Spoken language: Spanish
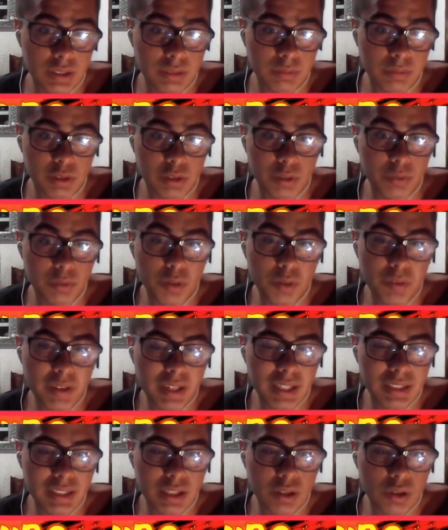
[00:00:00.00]
bueno, no
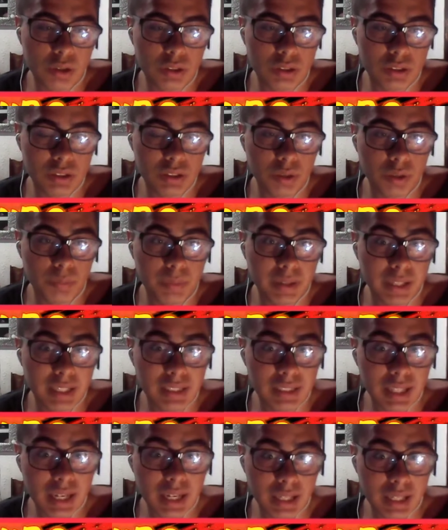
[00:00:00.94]
Vegeta God, sino
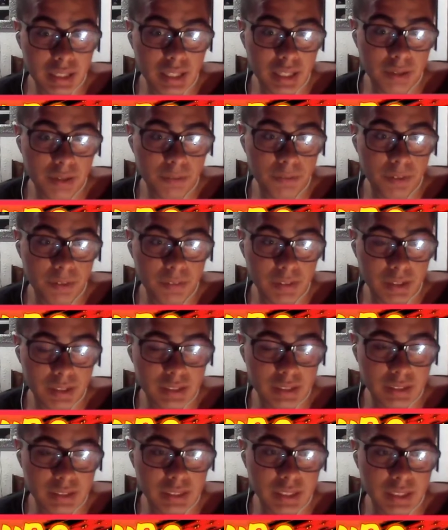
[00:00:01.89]
Vegeta LF
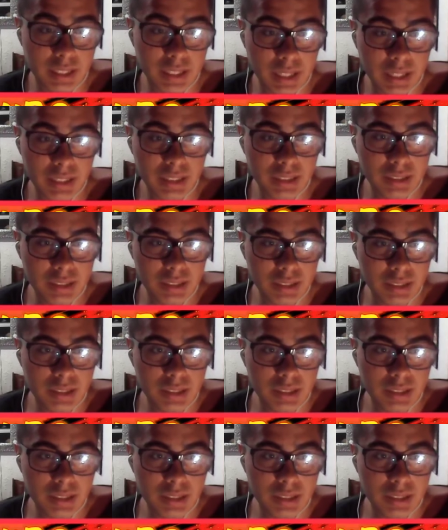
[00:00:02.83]
Verde Senkai,